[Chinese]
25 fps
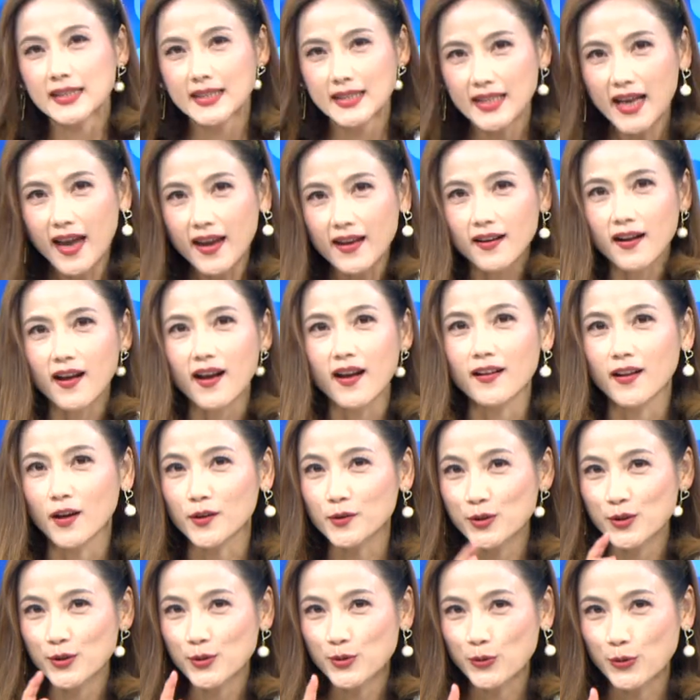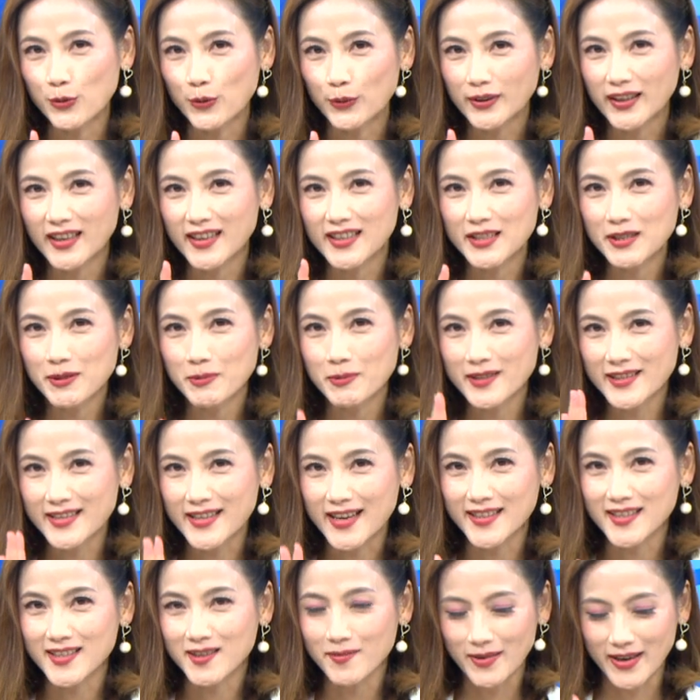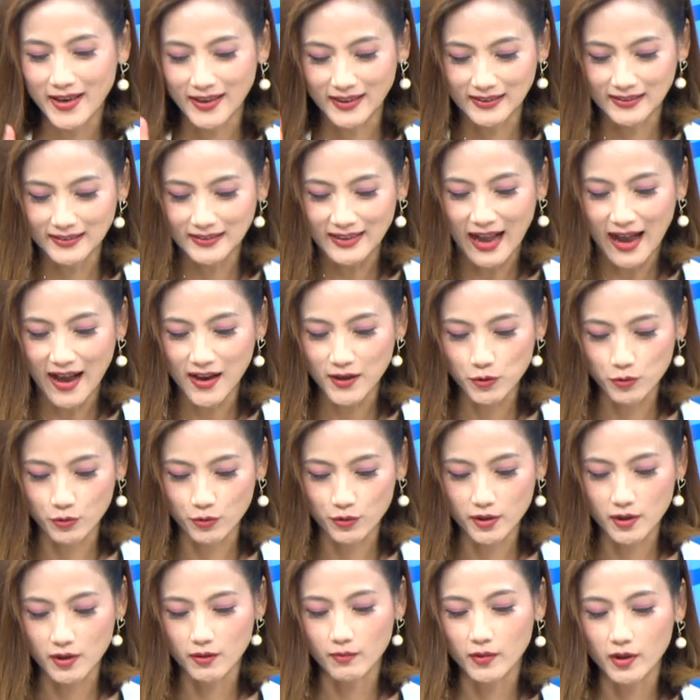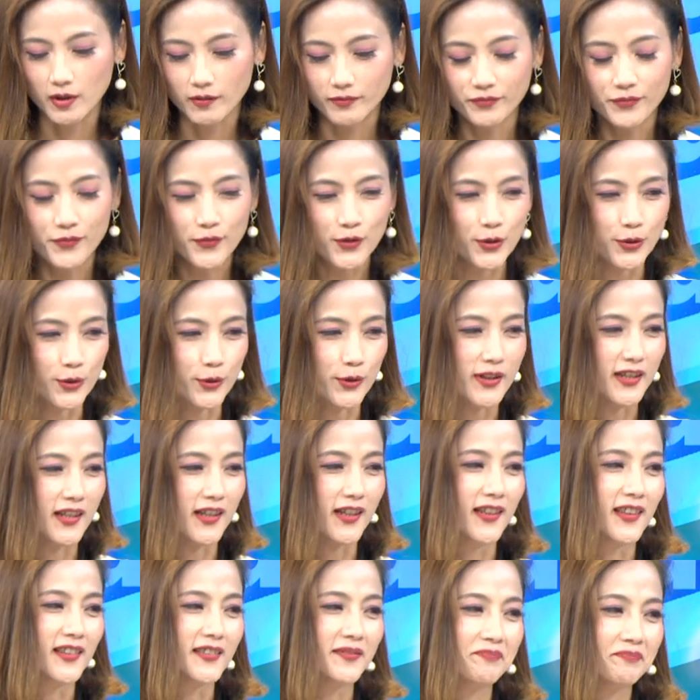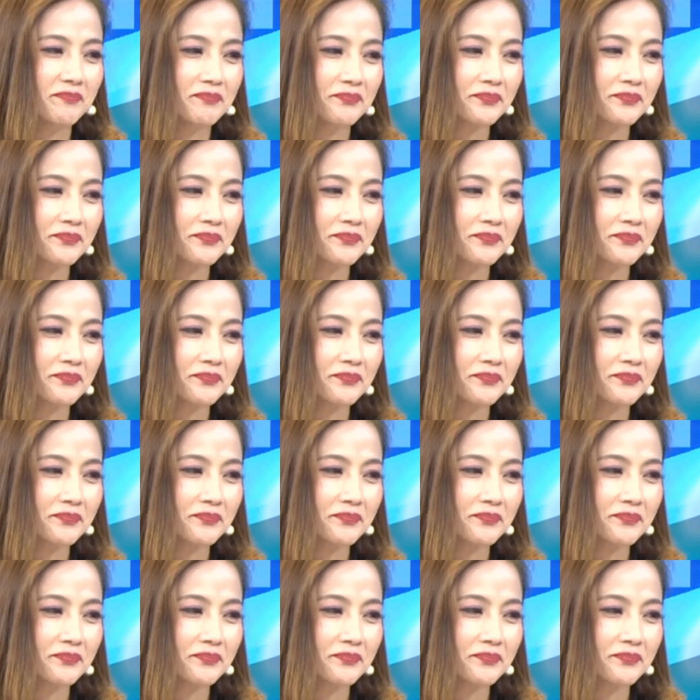再来，老师昨天是不是在这边跟大家说什么？说这个，